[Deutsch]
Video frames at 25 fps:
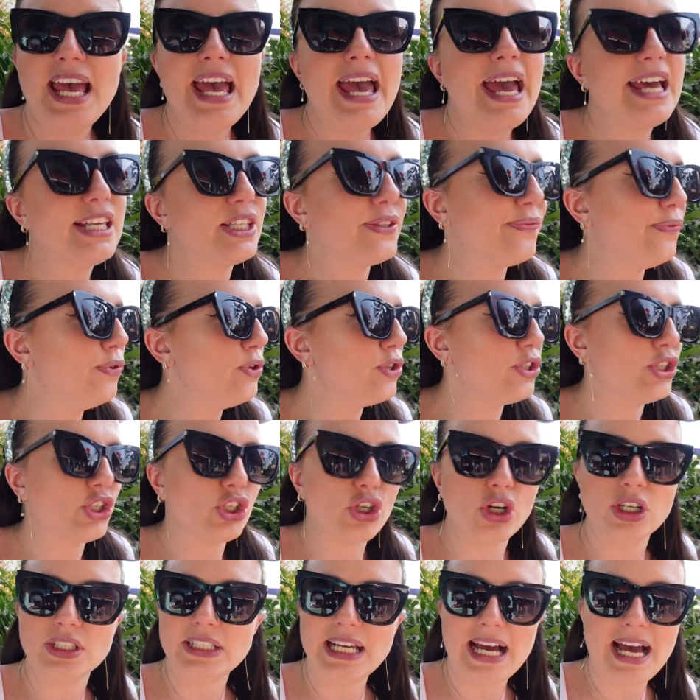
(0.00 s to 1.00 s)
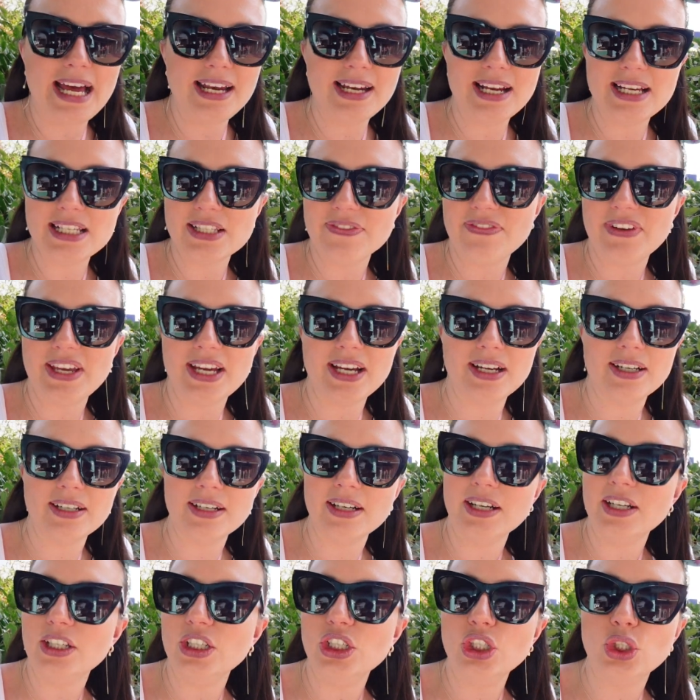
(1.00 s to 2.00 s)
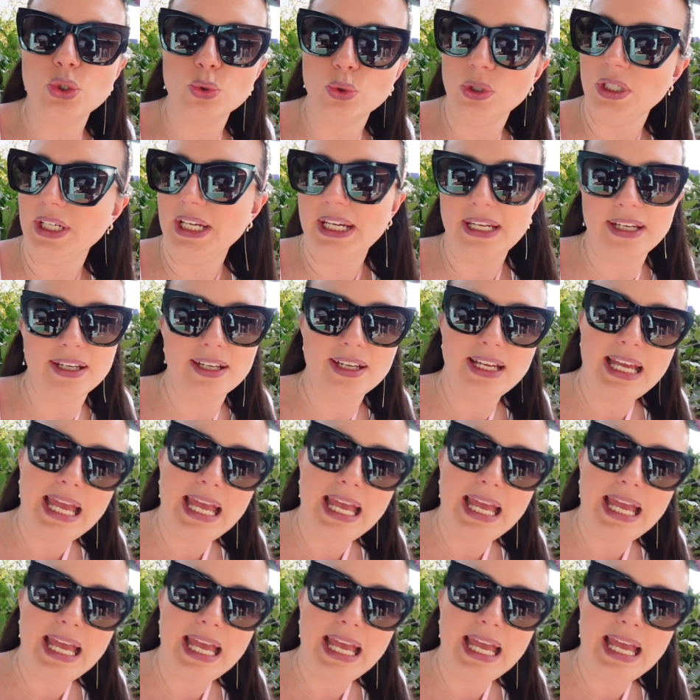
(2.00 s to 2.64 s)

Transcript: es fühlt sich heute an, als wäre Juli.